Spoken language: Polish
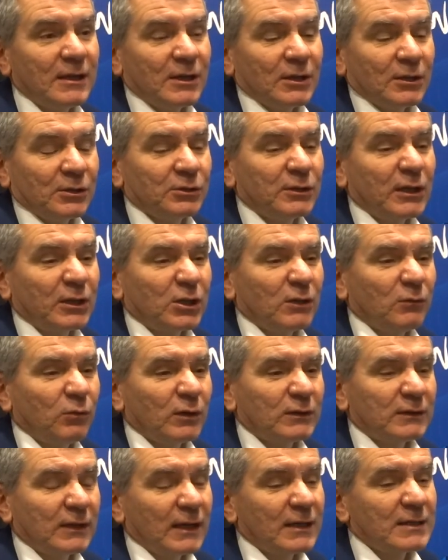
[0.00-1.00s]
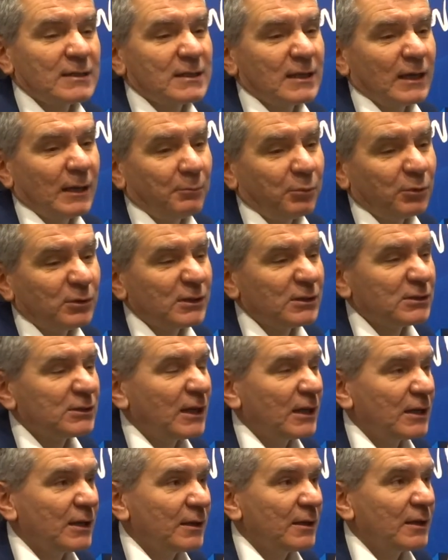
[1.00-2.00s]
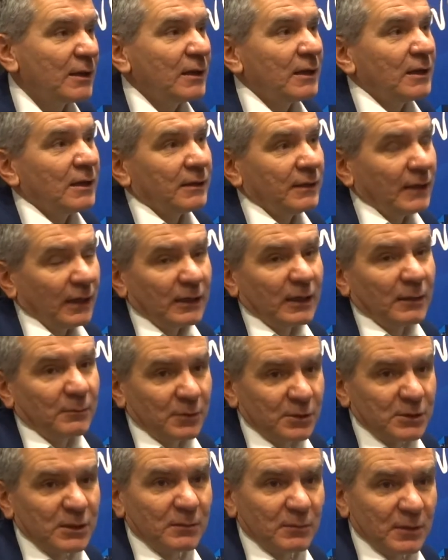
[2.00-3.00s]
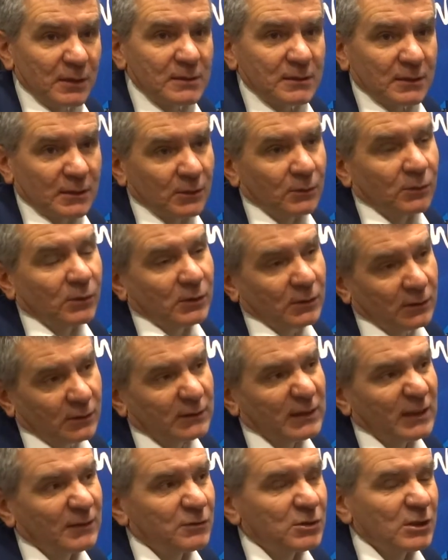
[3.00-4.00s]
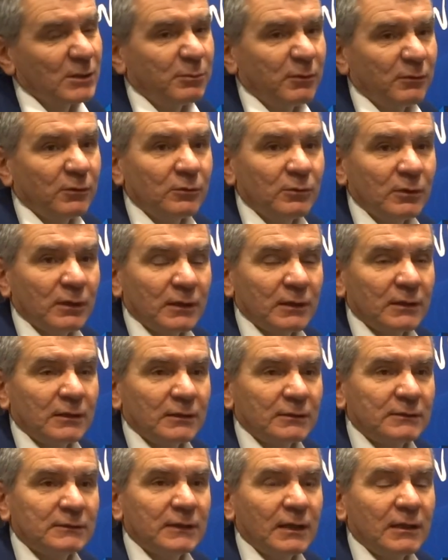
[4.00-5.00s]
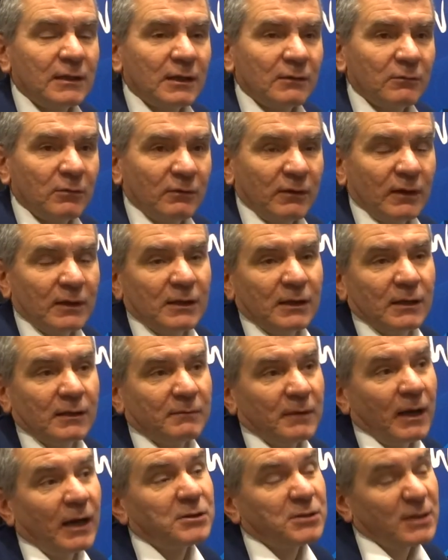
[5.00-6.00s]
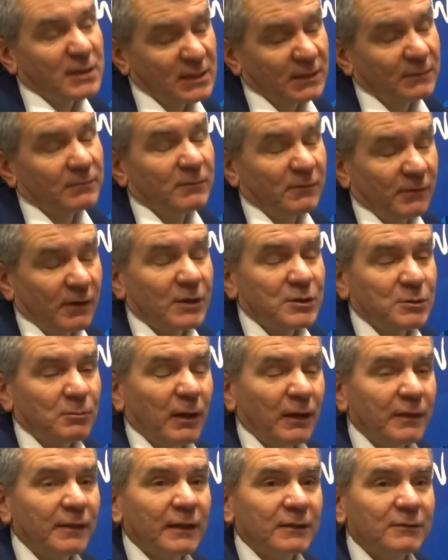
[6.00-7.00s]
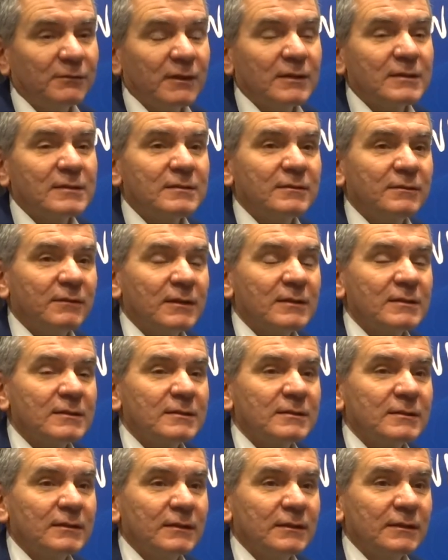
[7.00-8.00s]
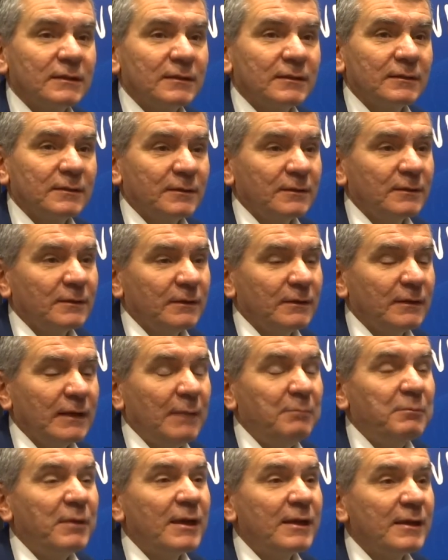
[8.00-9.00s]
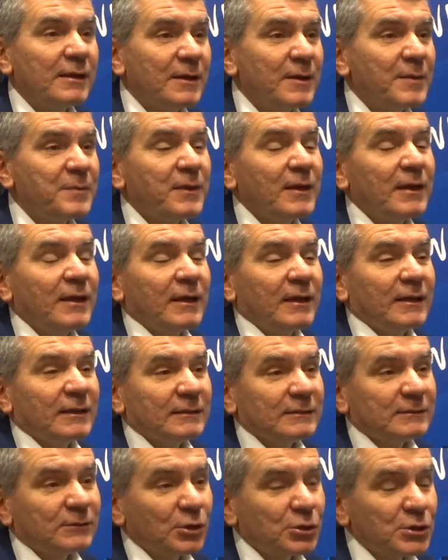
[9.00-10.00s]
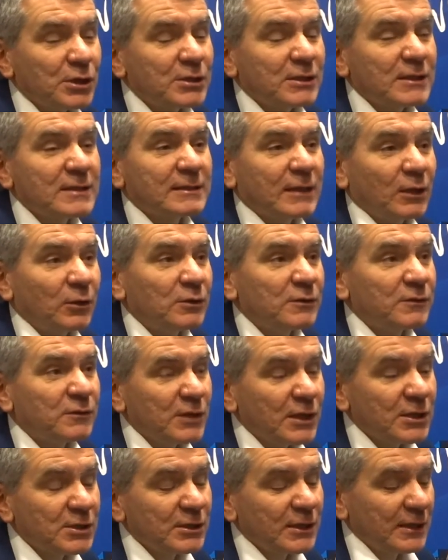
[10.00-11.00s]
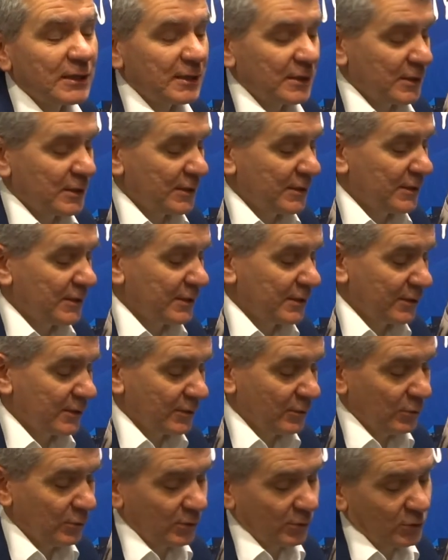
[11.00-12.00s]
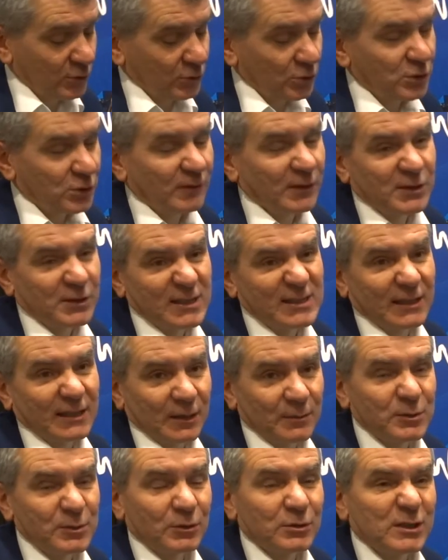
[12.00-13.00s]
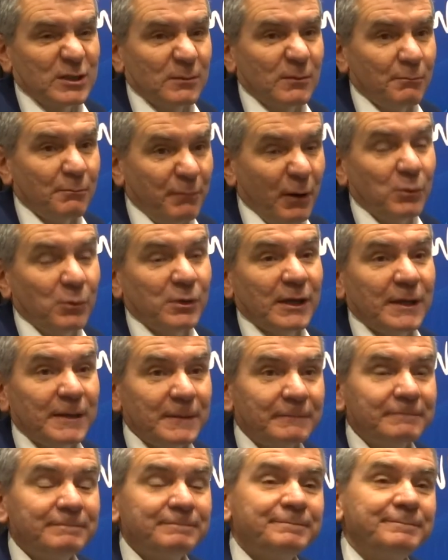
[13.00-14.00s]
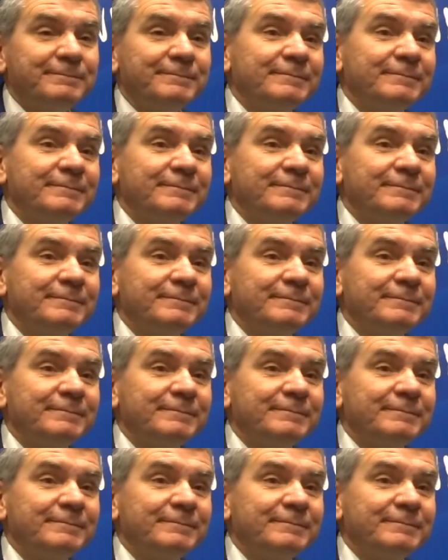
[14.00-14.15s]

dodatkowo atrakcje, a podjeżdżanie jak najbliżej miejskiej góry no zazwyczaj powoduje zdenerwowanie, a czasem wręcz mandat, więc, więc y, lepiej troszeczkę stanąć wcześniej i rozkoszować się Starym Sączem pełniej. Narzekali